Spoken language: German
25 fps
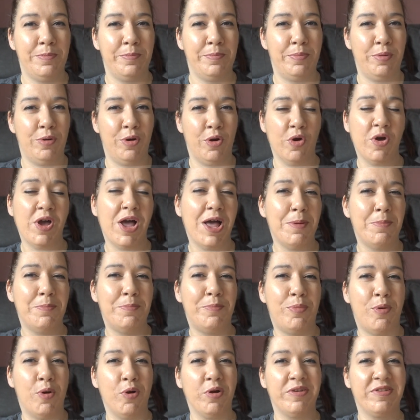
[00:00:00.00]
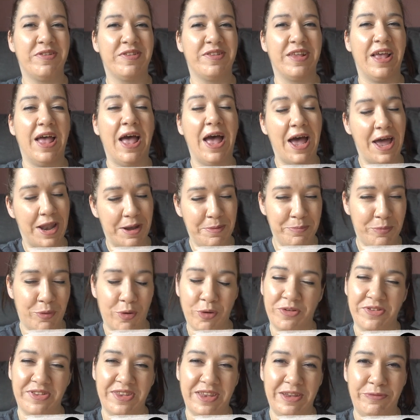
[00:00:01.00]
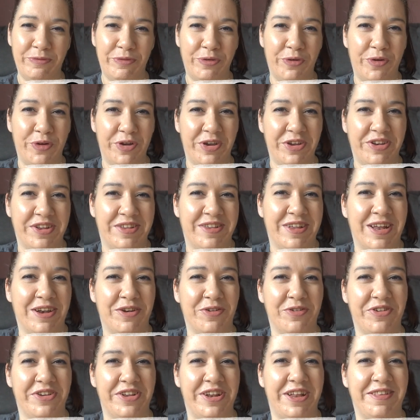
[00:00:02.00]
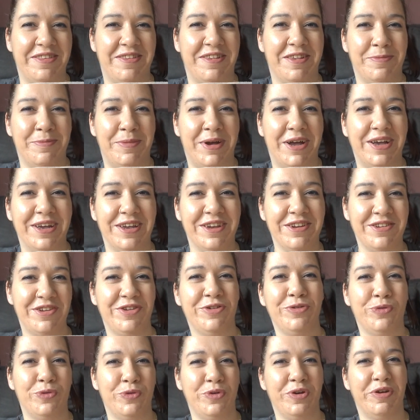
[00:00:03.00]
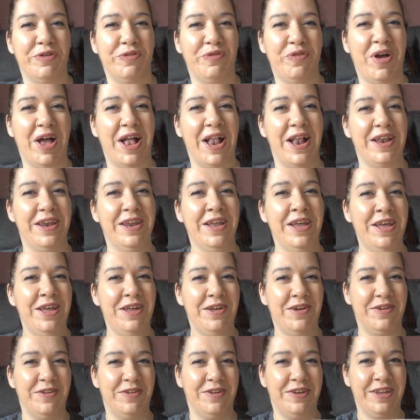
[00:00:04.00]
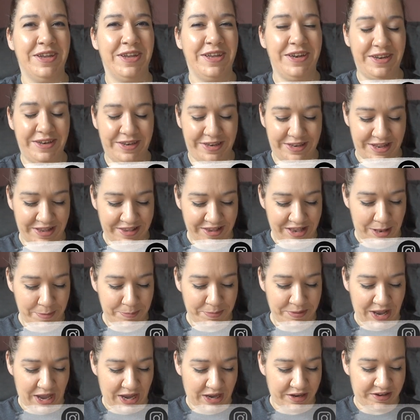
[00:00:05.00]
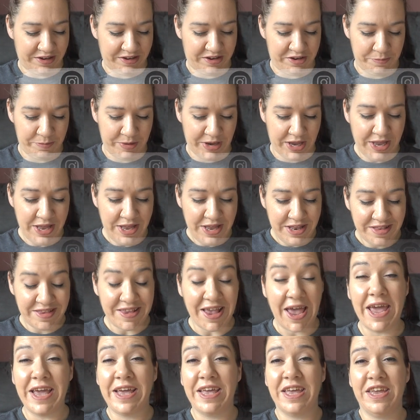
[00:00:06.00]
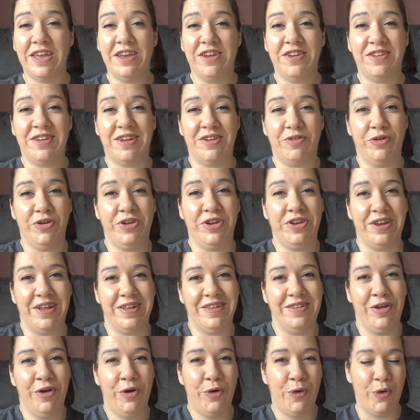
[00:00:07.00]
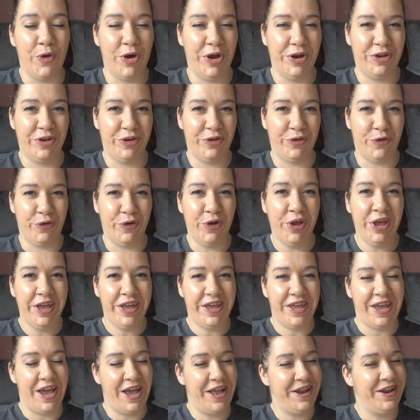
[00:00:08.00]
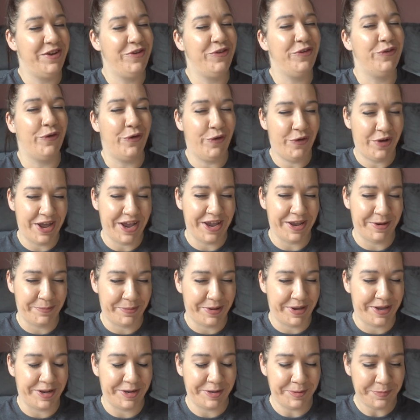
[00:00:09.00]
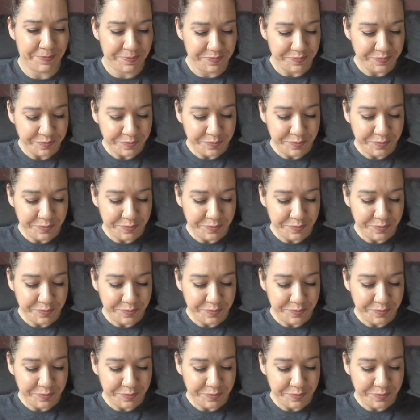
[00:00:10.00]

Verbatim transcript: Blogger Box Unboxing für euch. Das hat euch letztes Mal richtig gut gefallen und deshalb dachte ich mir, zeige ich euch das heute doch gerne noch einmal.